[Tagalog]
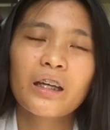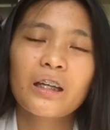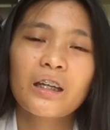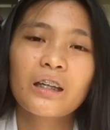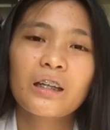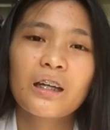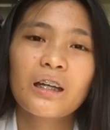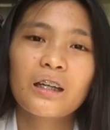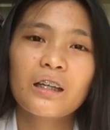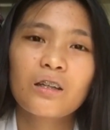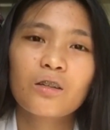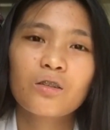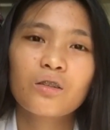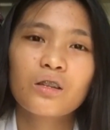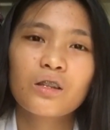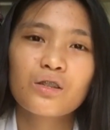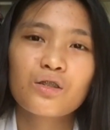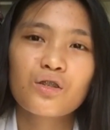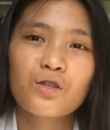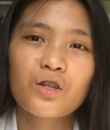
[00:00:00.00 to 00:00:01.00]
pakikinig ng
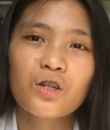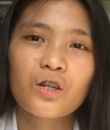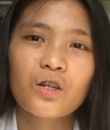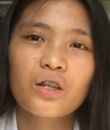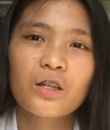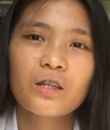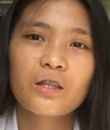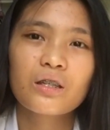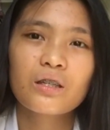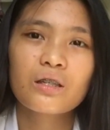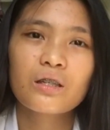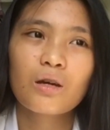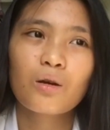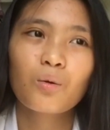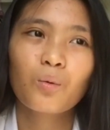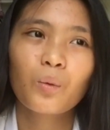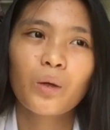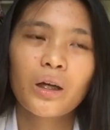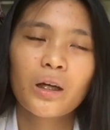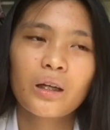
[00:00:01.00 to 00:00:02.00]
iyong teacher is
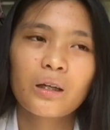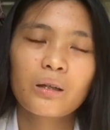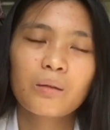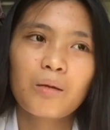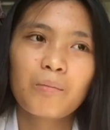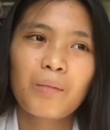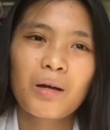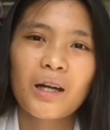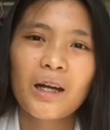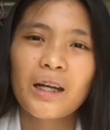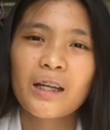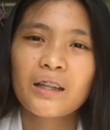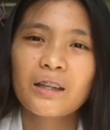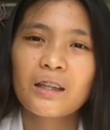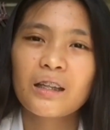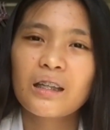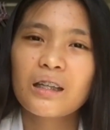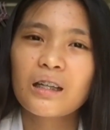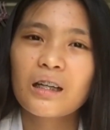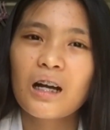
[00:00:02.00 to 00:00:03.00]
a way para
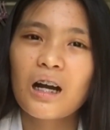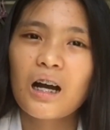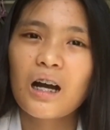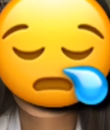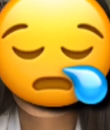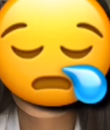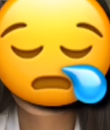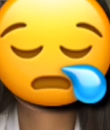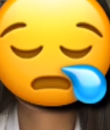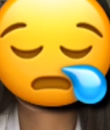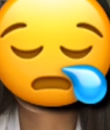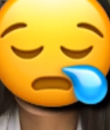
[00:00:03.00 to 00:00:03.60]
hindi ka